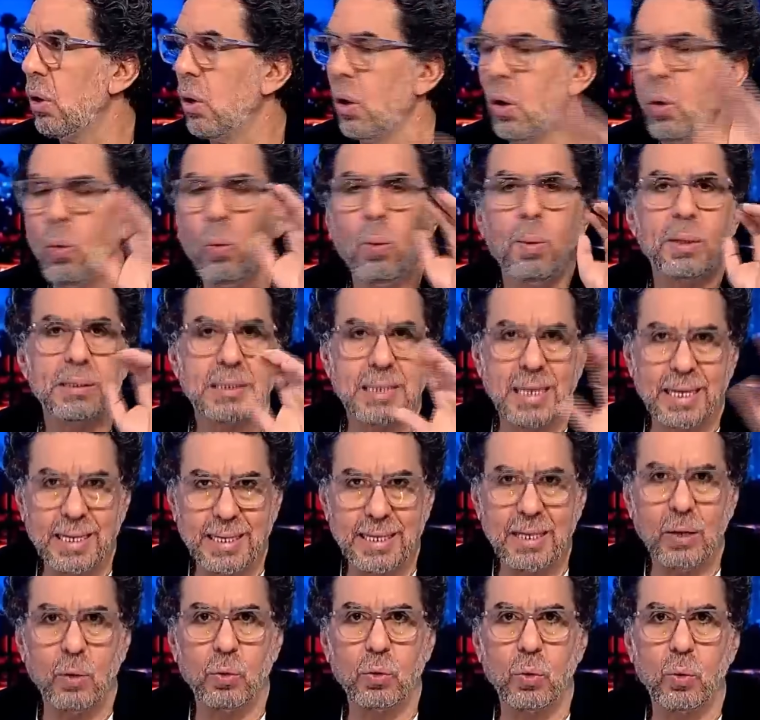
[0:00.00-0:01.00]
هو بس
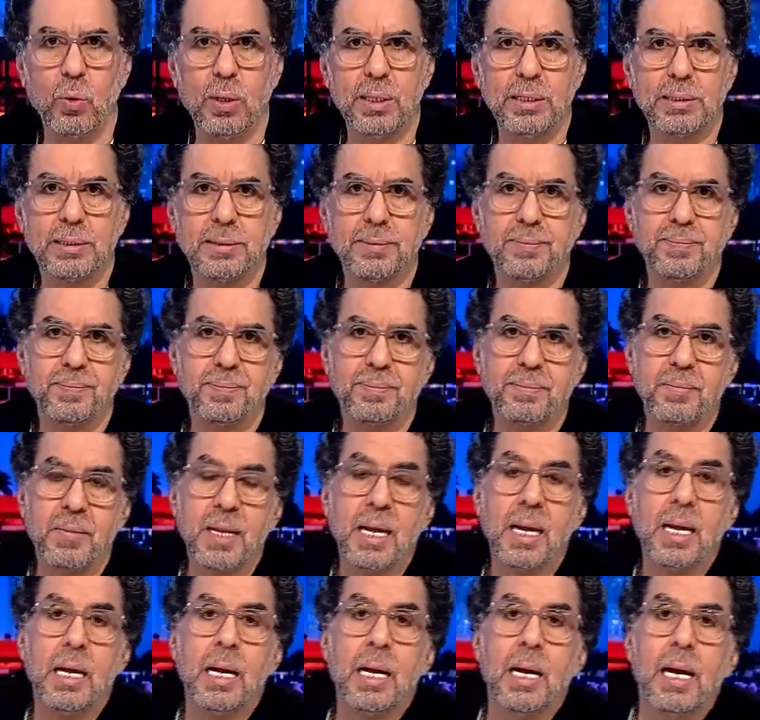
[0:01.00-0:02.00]
هنجيله دلوقتي
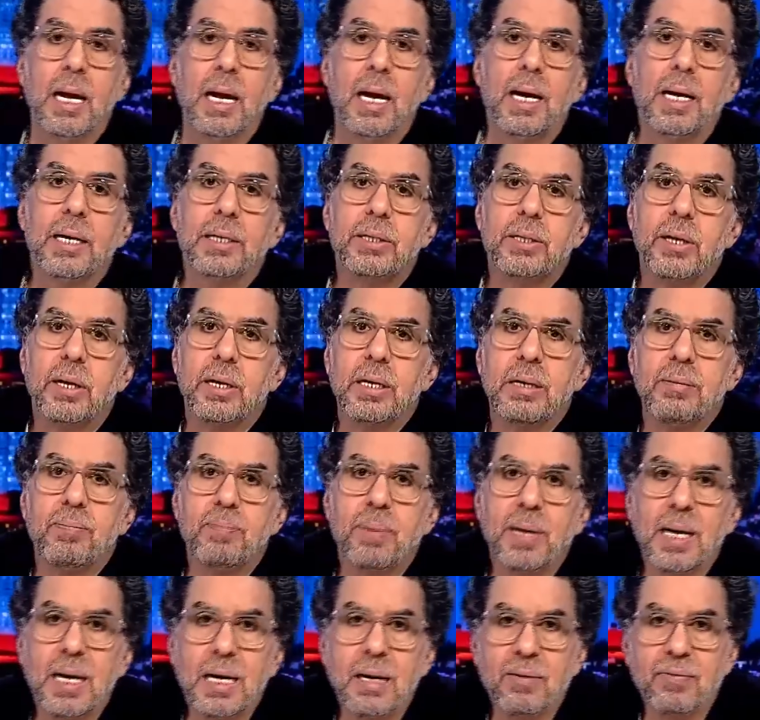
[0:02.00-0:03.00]
الطريف
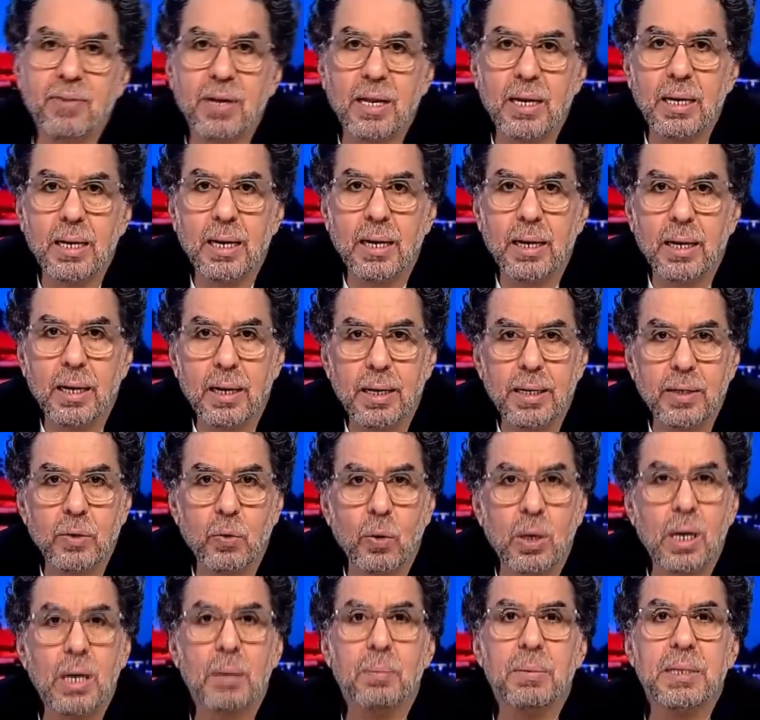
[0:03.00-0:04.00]
بقى في
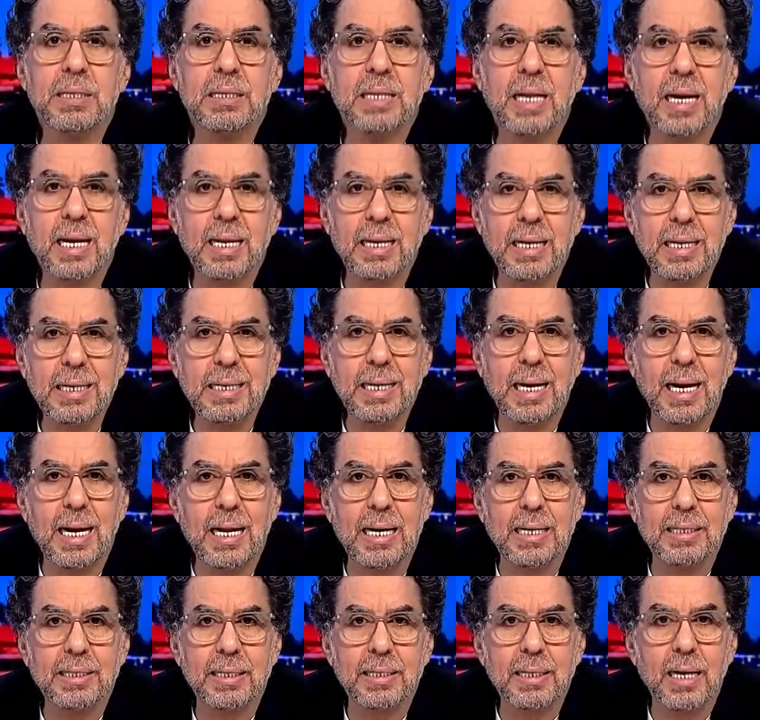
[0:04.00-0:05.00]
انه رغم الداخليه
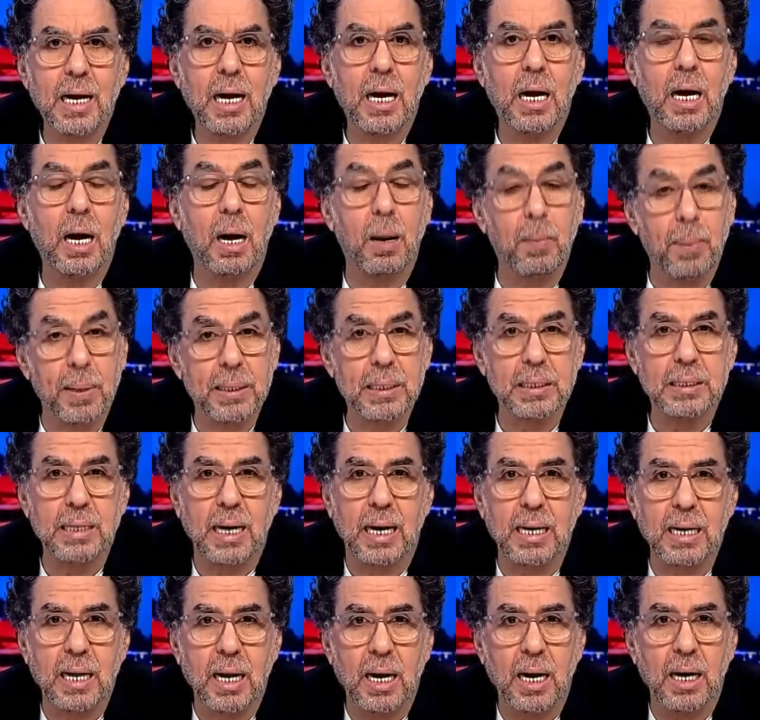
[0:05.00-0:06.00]
قالت انها قبضت
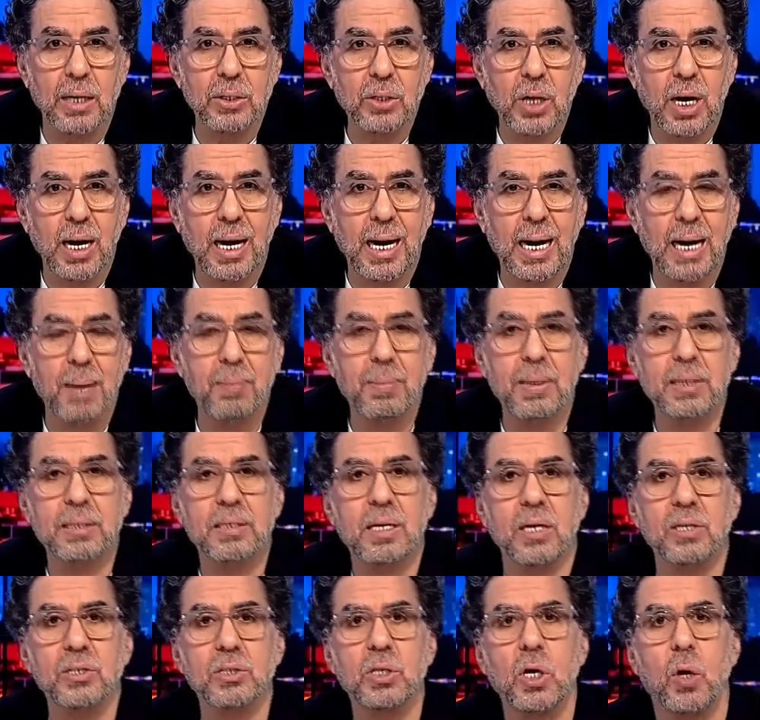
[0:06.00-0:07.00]
على اعضاء حمله
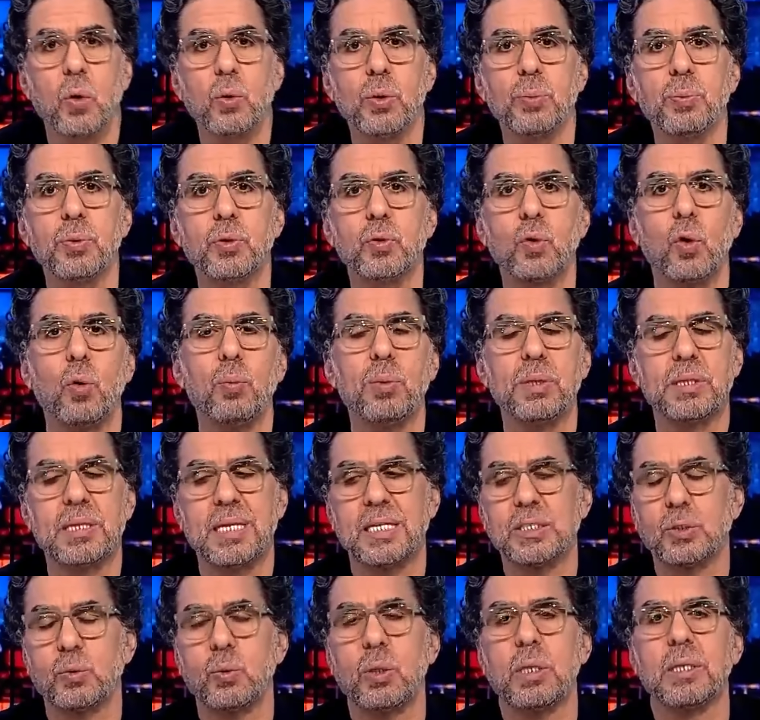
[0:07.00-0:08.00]
طنطاوي بتهم
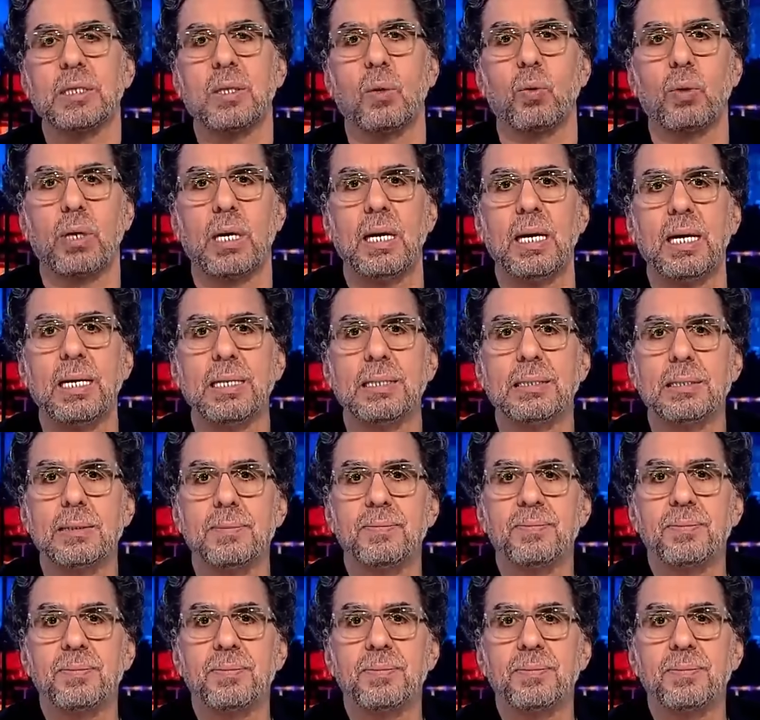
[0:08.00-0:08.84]
التزوير التوكيلات